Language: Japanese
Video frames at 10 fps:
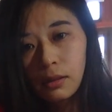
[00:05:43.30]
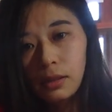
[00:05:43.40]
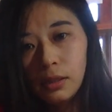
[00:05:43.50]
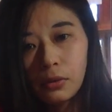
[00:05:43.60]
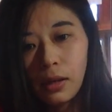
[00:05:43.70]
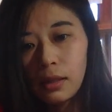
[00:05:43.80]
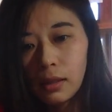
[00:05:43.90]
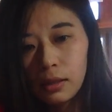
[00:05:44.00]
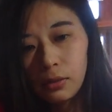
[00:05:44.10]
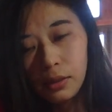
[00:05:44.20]
人がい
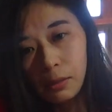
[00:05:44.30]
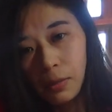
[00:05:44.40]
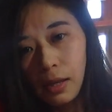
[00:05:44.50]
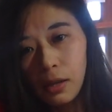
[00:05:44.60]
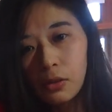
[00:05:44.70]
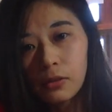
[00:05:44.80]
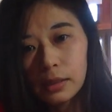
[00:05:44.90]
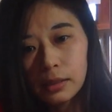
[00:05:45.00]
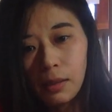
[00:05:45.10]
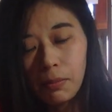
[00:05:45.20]
ない時でもエアコン
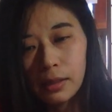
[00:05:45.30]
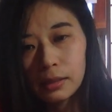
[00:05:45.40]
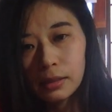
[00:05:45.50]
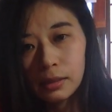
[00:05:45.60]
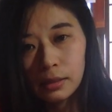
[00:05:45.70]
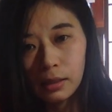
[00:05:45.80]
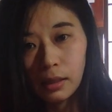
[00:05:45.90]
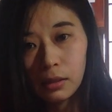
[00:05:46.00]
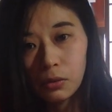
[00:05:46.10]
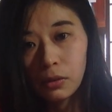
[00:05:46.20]
はつけっぱなしにしな
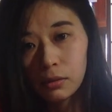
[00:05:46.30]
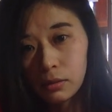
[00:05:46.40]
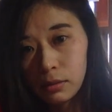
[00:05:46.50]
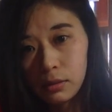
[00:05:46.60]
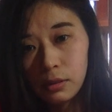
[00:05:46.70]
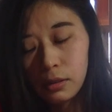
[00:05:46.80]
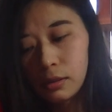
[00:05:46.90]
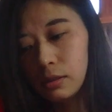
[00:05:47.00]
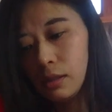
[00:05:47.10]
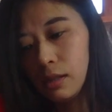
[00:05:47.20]
いと
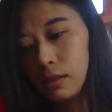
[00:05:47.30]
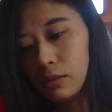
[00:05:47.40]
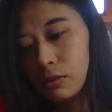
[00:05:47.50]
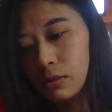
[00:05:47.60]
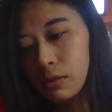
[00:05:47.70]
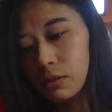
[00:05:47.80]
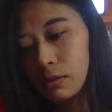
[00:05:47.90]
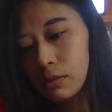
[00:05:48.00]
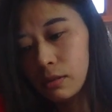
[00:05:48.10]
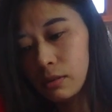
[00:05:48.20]
えっ、ー、
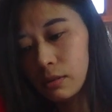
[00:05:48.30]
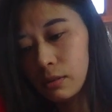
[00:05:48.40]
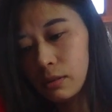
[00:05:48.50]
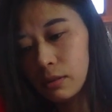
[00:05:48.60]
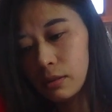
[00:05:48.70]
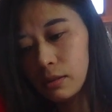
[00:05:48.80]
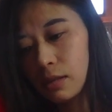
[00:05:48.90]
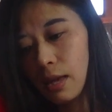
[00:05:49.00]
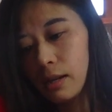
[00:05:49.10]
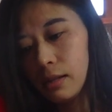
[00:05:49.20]
と
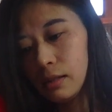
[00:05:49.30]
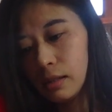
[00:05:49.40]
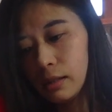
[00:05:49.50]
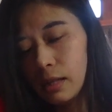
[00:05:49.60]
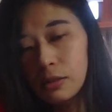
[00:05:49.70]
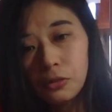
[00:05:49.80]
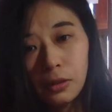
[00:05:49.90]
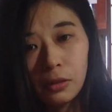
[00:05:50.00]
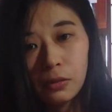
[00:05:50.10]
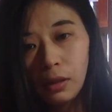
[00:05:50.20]
耐えられない犬種
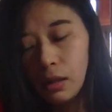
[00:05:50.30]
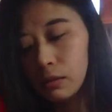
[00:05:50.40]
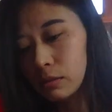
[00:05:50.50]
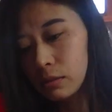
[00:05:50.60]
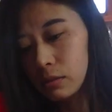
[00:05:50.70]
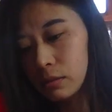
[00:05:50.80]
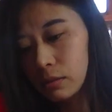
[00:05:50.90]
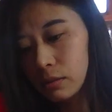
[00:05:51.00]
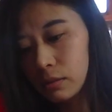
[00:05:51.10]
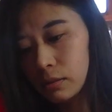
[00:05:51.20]
なので、
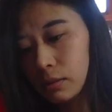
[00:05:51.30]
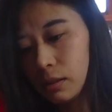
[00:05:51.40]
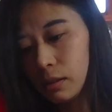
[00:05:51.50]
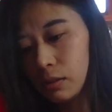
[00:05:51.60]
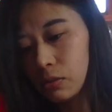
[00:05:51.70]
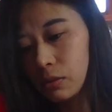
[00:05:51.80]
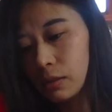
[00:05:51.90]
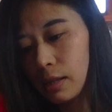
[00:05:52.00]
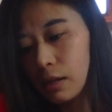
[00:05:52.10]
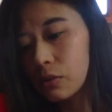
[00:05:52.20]
えーと、
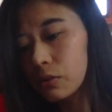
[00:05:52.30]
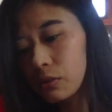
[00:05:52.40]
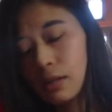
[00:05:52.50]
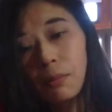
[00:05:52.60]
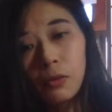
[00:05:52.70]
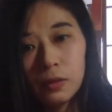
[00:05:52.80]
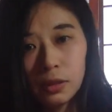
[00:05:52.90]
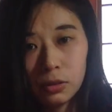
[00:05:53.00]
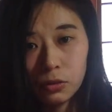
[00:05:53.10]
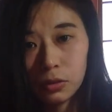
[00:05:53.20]
エアコンと暖房
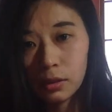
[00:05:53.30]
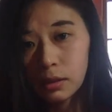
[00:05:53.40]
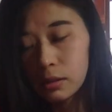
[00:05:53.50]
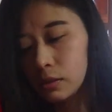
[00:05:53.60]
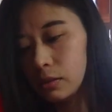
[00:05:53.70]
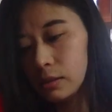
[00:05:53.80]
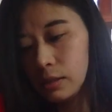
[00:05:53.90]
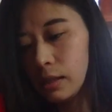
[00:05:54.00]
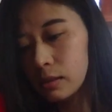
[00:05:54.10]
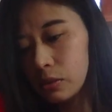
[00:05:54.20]
24時間必要です
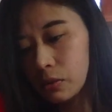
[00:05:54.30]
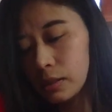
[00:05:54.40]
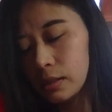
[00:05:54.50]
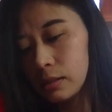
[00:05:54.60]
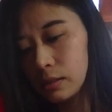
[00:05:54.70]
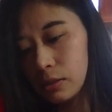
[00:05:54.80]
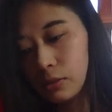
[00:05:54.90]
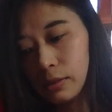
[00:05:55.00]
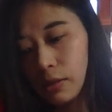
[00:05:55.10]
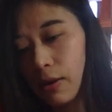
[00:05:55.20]
ねその季節に
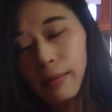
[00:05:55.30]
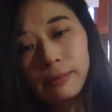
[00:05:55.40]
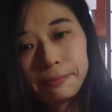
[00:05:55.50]
よっては。で